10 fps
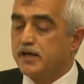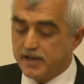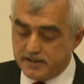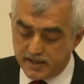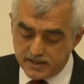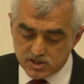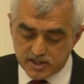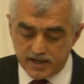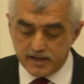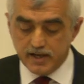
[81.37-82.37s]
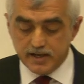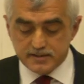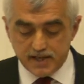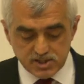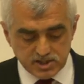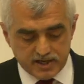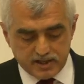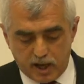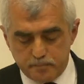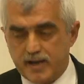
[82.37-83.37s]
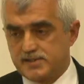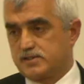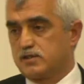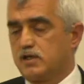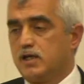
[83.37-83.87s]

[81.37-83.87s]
yeterince desteklenmez.